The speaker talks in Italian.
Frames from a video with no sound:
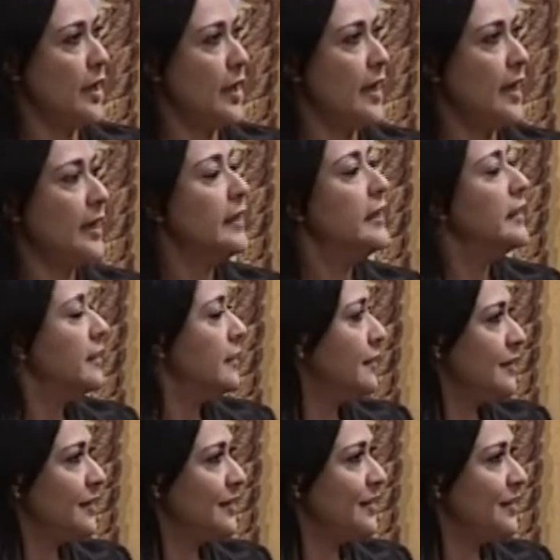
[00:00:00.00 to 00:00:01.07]
è
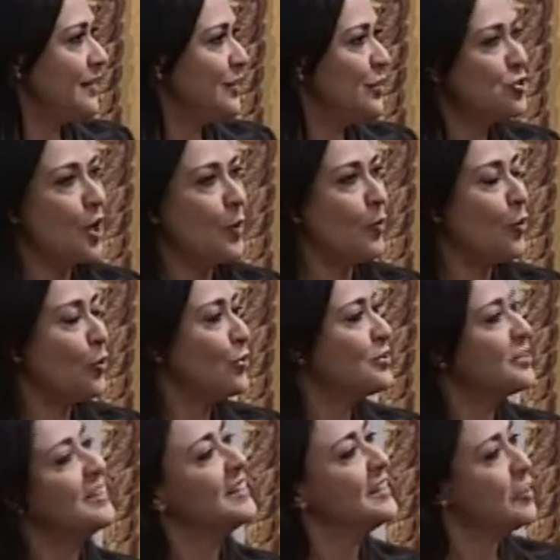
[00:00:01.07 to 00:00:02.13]
eh, diciamo così,